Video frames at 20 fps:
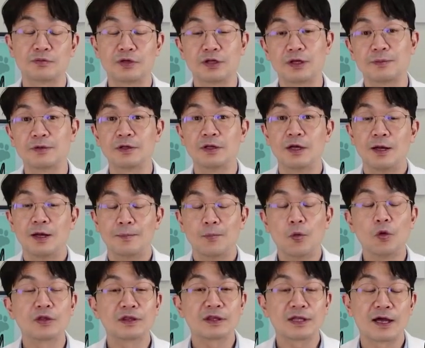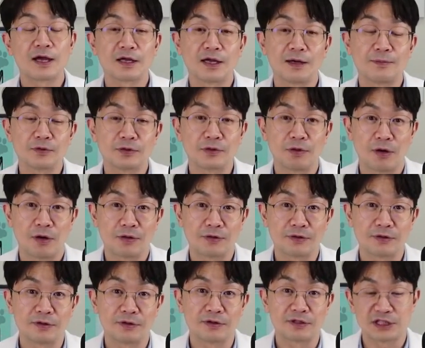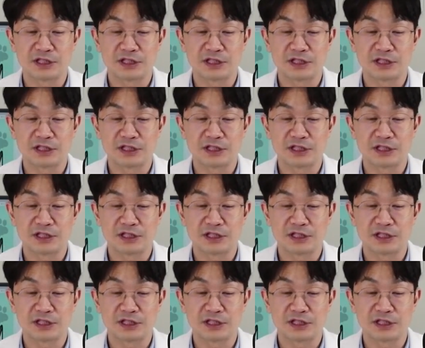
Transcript: 왜냐면 못하게 하면 더 하거든요.